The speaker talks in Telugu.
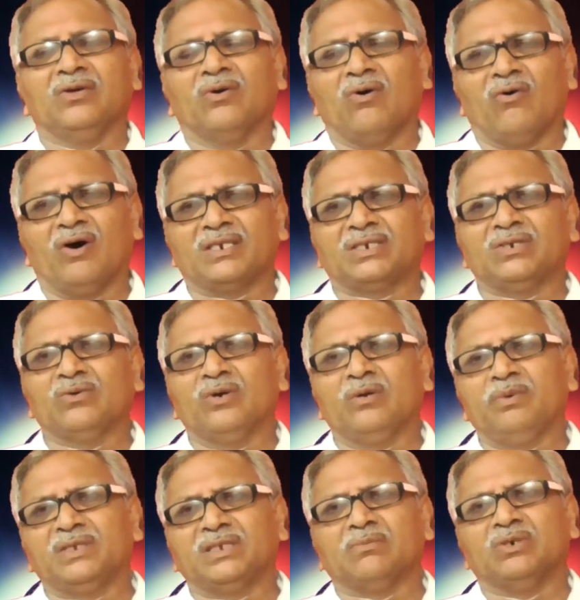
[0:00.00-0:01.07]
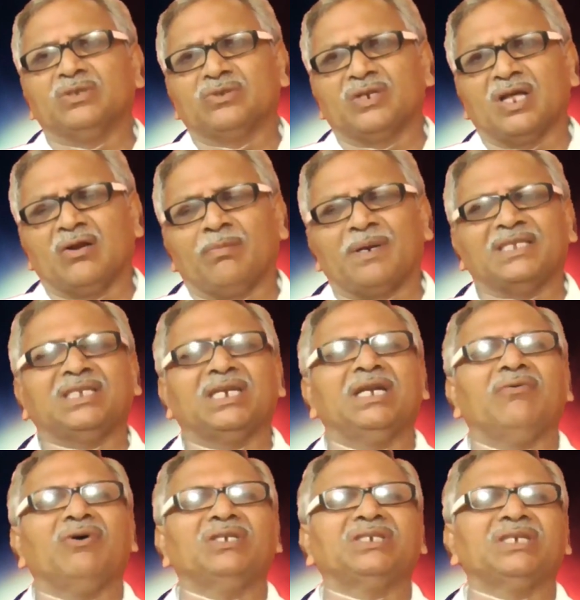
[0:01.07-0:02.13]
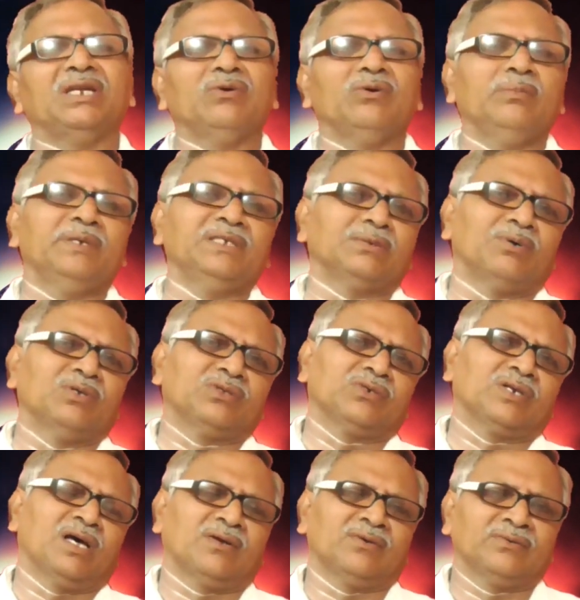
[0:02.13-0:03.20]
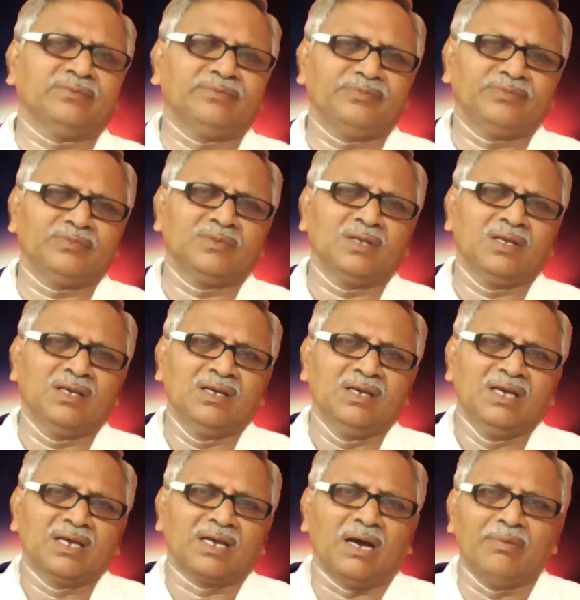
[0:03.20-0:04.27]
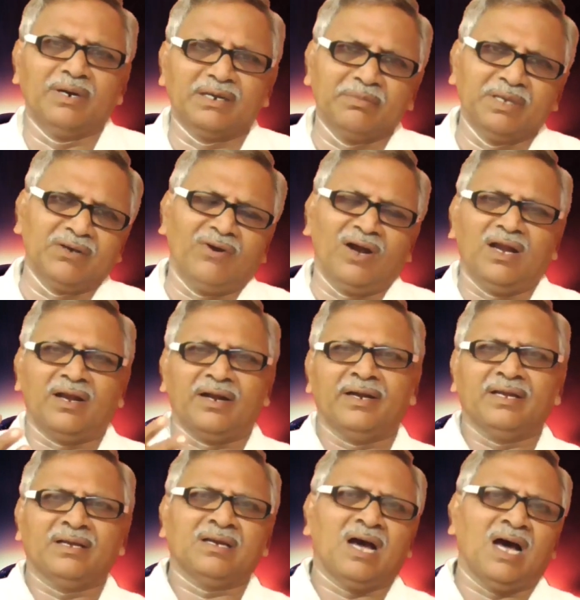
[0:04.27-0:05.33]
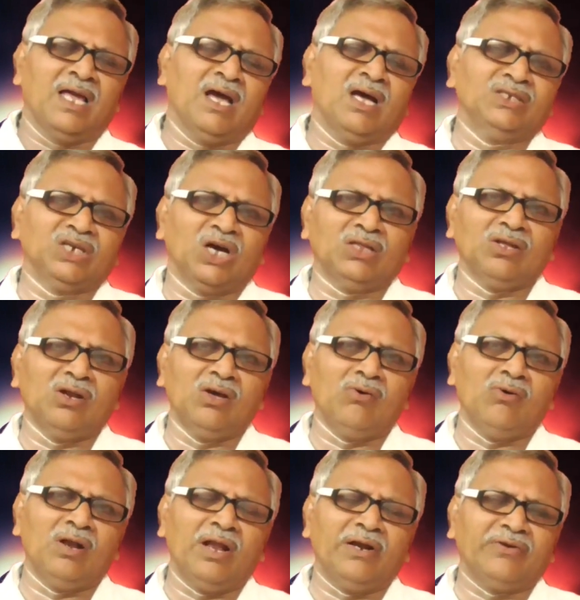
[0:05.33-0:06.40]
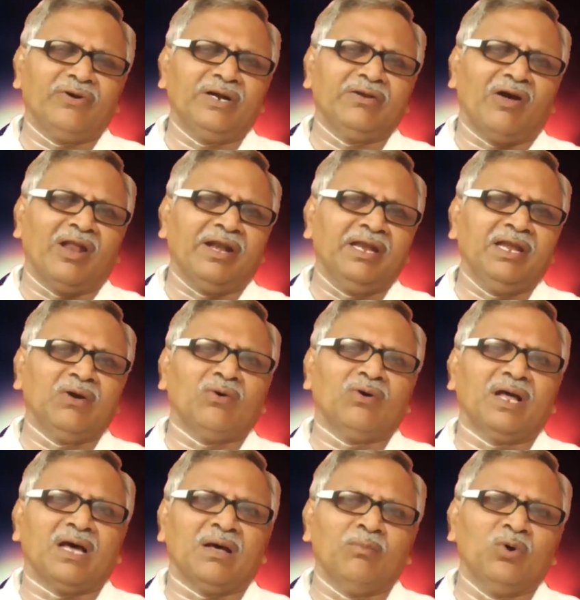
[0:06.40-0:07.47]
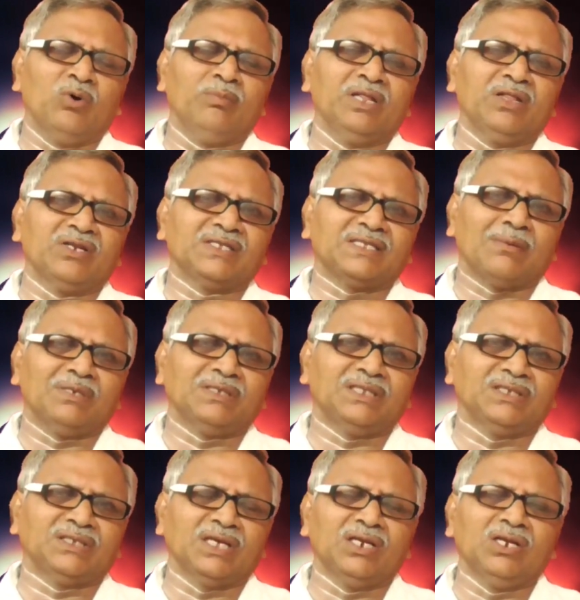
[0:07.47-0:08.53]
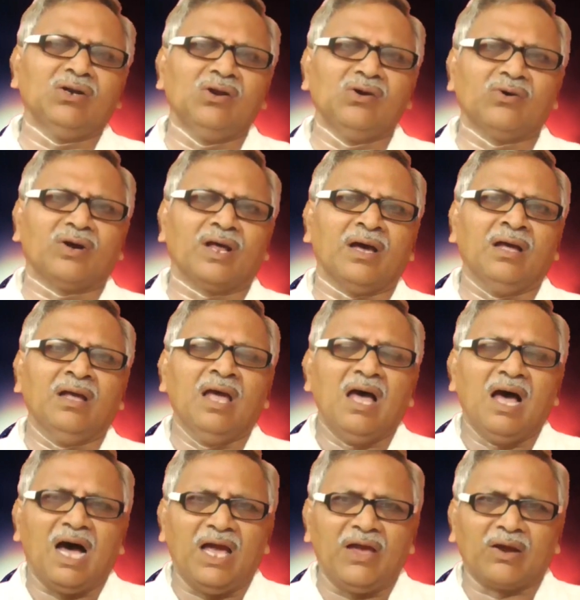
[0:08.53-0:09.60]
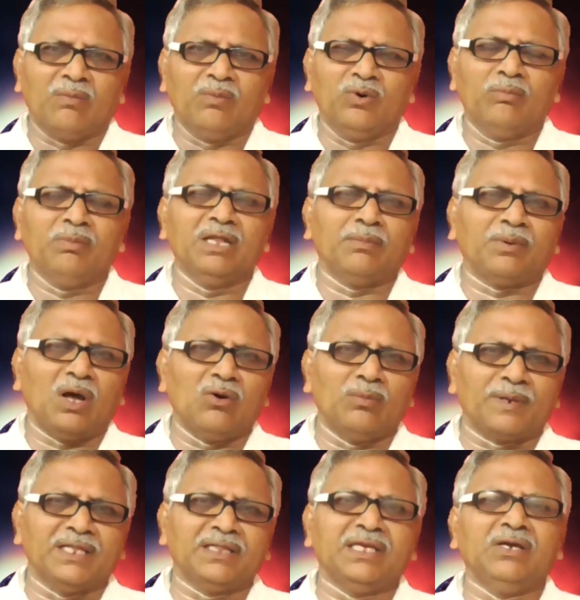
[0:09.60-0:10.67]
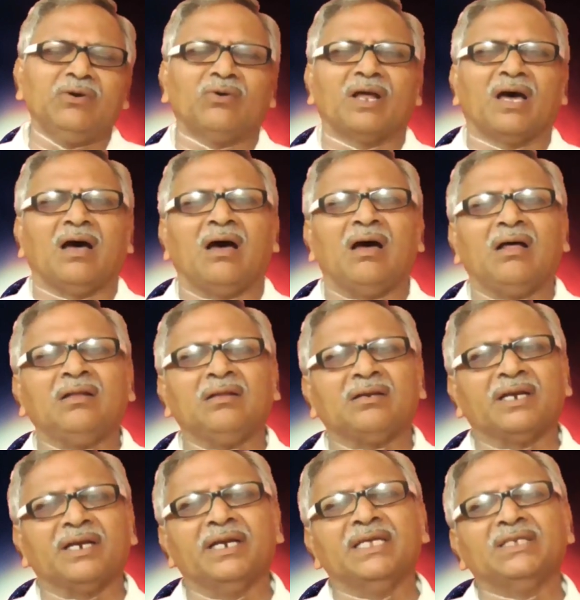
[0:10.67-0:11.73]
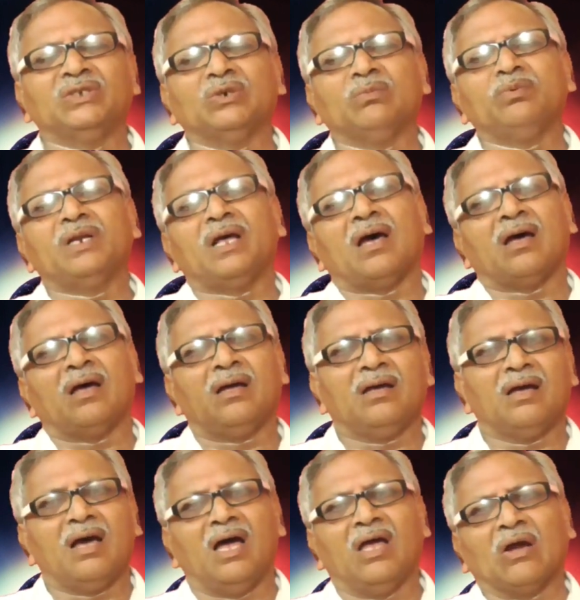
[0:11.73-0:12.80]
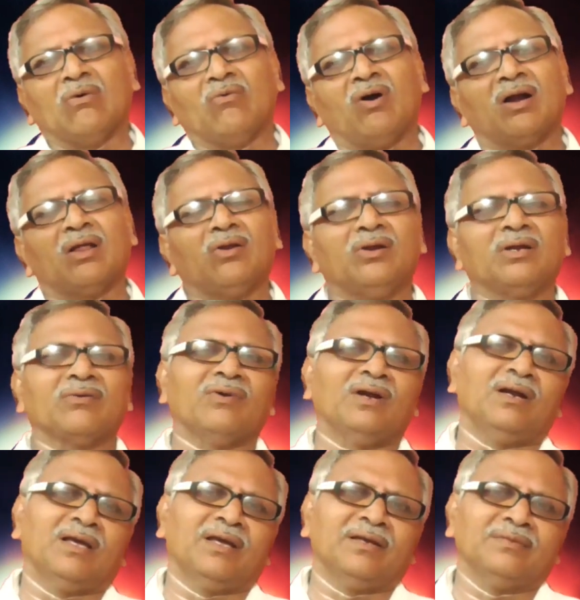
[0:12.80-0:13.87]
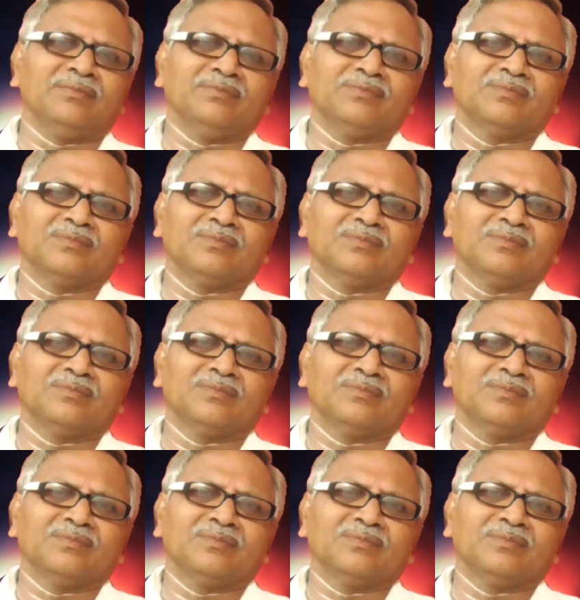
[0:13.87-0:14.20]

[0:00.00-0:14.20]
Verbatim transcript: ఇదిగో వర్షం కురిపించబోతున్నాను ప్రచండ వర్షాన్ని కురిపించబోతున్నాను కాబట్టి మీరు వెళ్ళండి ఆయా జాతులో ఉన్నటువంటి అన్నీ కూడా భూమి మీద ఉన్న సమస్త శరీరులు కూడా ఆ యొక్క భూమి మీద ప్రాగు ప్రతి కూడా రెండేసి చొప్పున ఆ యొక్క ఓడలోనికి వెళ్ళాయి